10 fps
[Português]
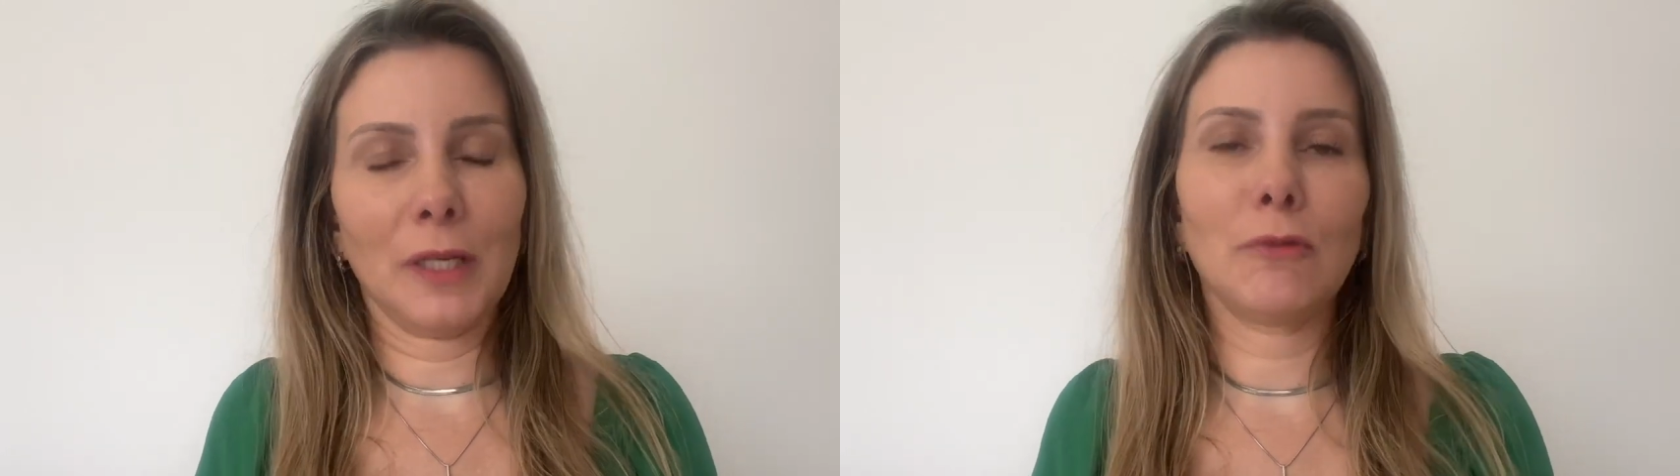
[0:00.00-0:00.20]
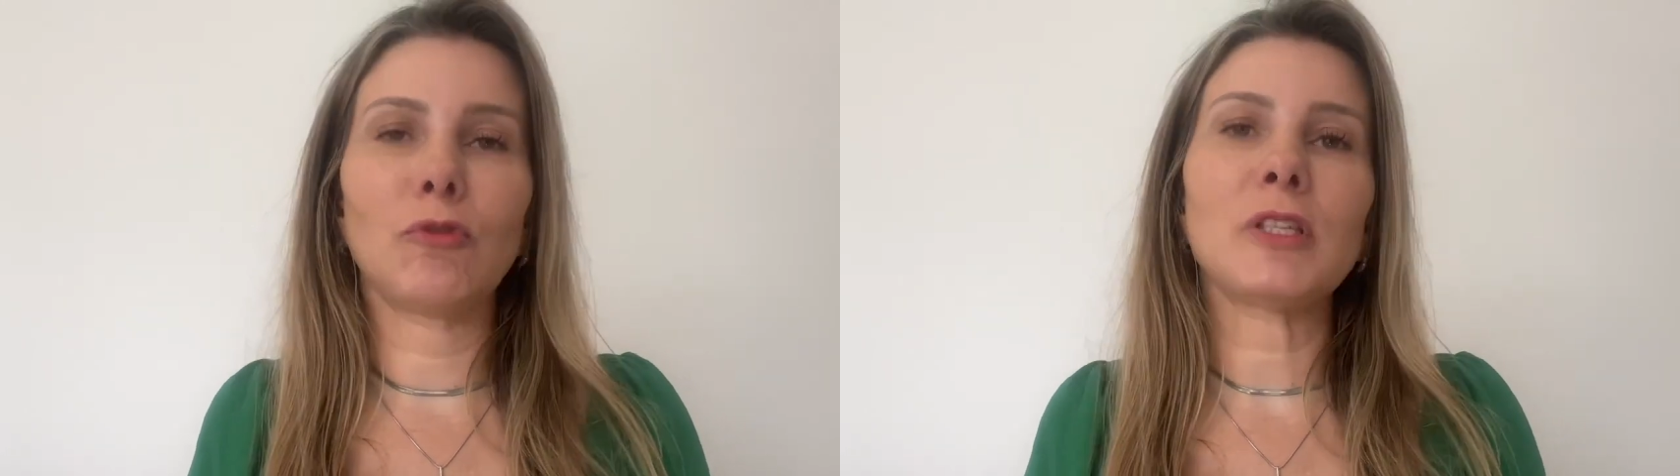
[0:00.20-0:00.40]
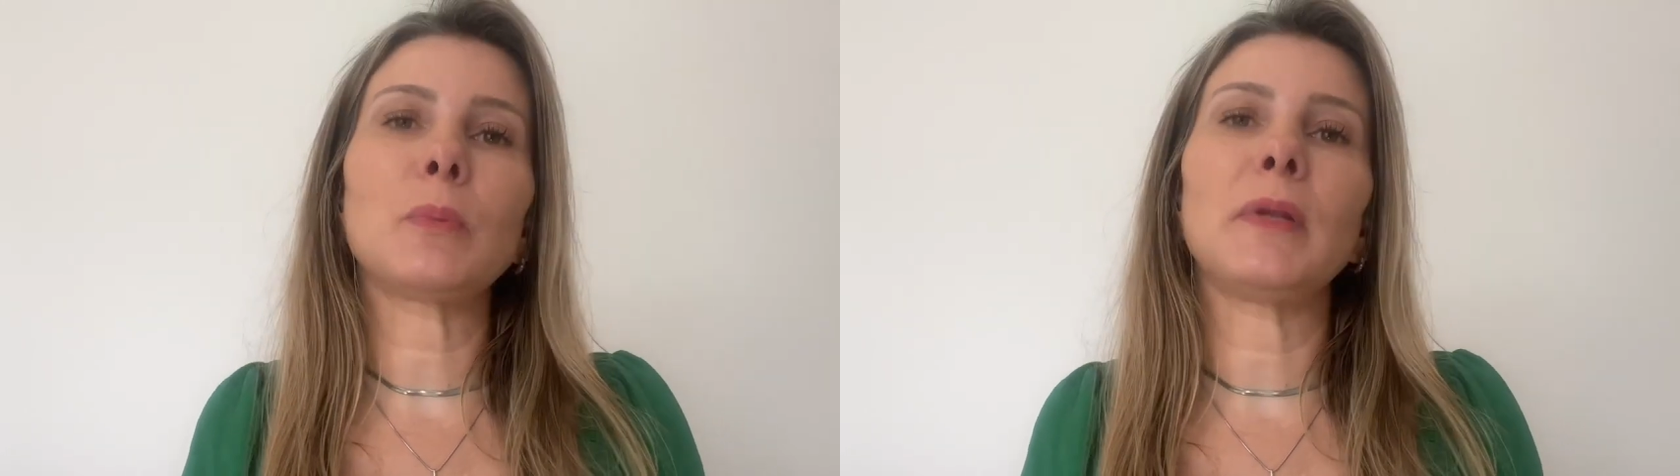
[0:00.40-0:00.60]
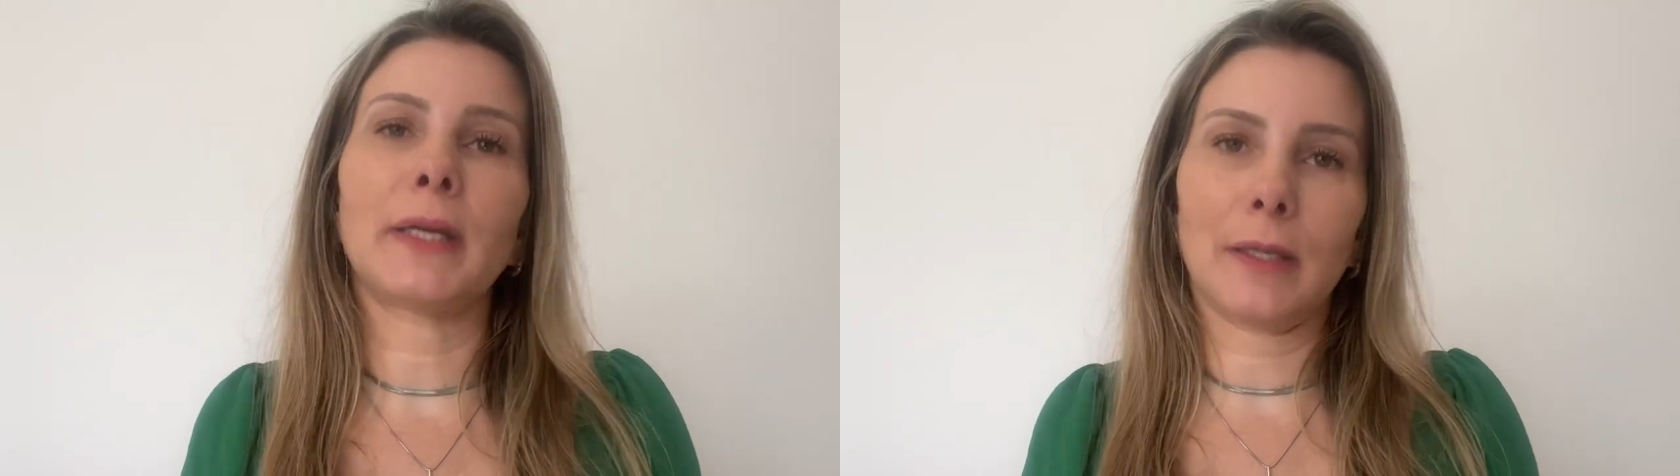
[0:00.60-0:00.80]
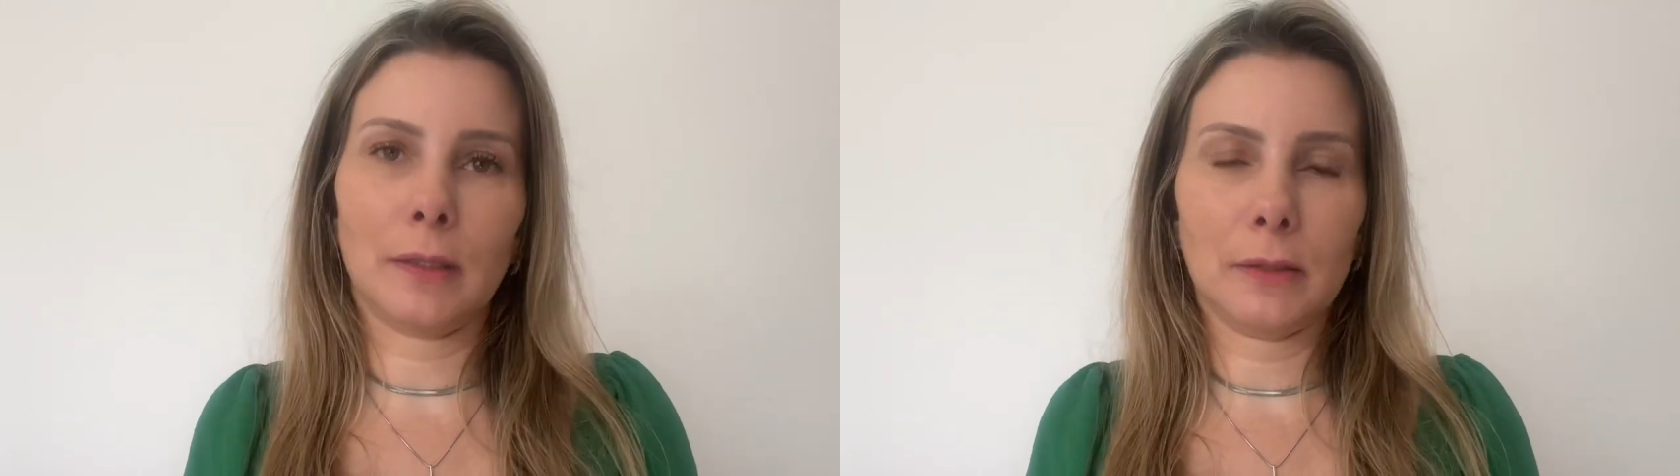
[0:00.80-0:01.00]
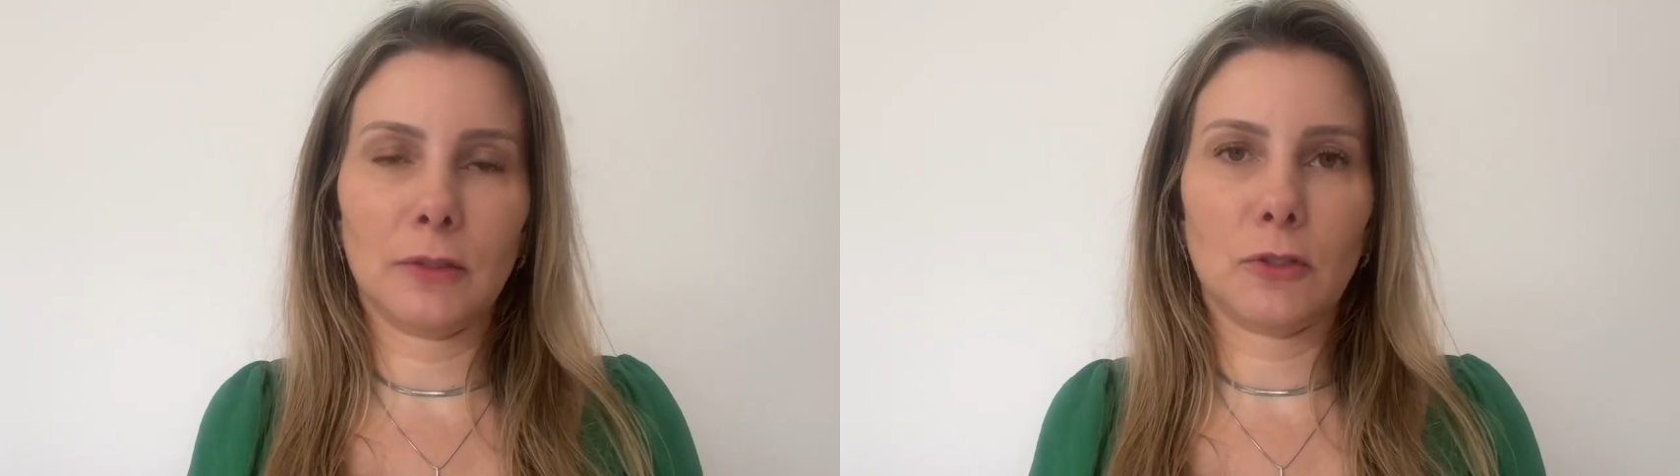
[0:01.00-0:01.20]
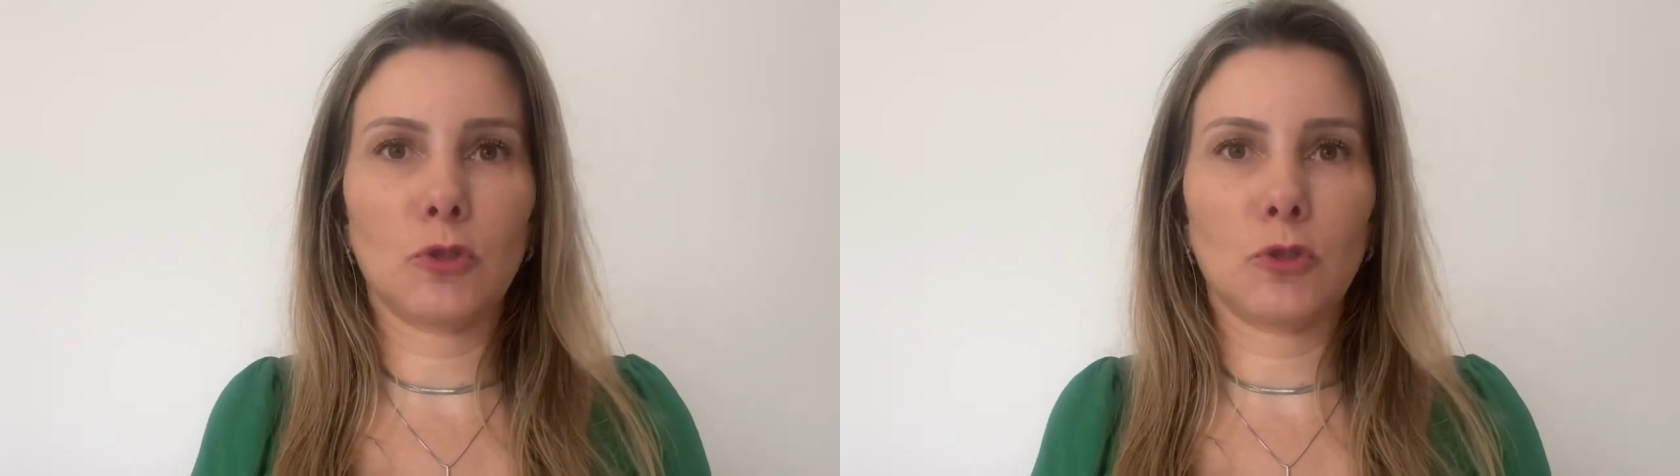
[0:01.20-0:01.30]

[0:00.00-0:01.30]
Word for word: eu vou explicar antes,